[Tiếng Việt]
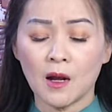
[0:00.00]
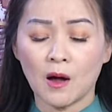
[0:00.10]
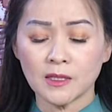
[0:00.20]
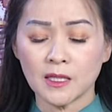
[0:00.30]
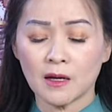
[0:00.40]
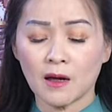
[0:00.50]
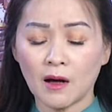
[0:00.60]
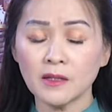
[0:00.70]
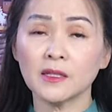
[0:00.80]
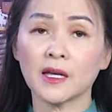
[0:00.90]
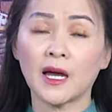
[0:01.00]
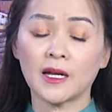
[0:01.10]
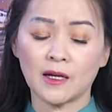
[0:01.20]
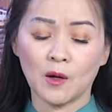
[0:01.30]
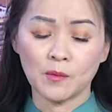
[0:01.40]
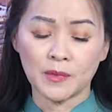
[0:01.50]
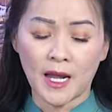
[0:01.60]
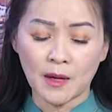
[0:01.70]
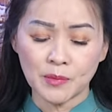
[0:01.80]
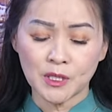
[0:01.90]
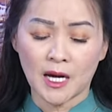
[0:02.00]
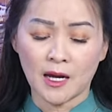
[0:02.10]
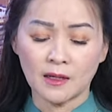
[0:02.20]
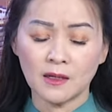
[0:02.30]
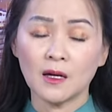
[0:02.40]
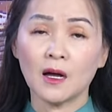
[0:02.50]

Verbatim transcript: là họ sẽ có những cái hành động đáp trả